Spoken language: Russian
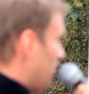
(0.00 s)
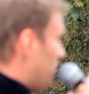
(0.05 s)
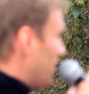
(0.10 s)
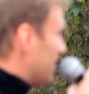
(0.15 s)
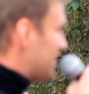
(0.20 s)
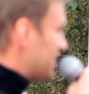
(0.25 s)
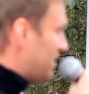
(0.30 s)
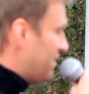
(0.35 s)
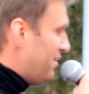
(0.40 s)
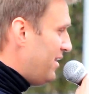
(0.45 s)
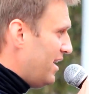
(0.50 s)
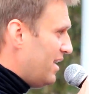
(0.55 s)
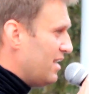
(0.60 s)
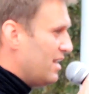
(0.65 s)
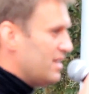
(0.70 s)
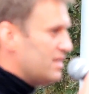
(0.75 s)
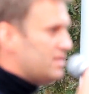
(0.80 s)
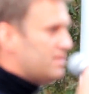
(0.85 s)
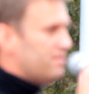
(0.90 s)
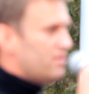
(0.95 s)
В
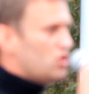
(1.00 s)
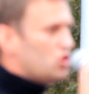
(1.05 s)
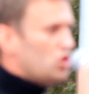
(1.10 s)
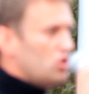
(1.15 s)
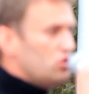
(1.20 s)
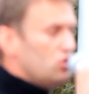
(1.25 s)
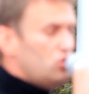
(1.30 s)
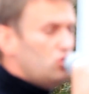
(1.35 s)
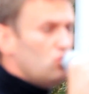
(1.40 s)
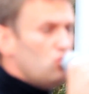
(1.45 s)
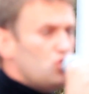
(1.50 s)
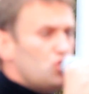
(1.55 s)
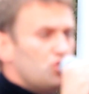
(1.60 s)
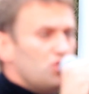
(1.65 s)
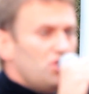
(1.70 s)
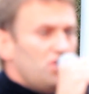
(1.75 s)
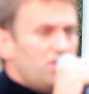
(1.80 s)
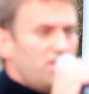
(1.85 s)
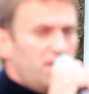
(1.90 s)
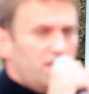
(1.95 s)
Москве совершенно
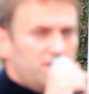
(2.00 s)
точно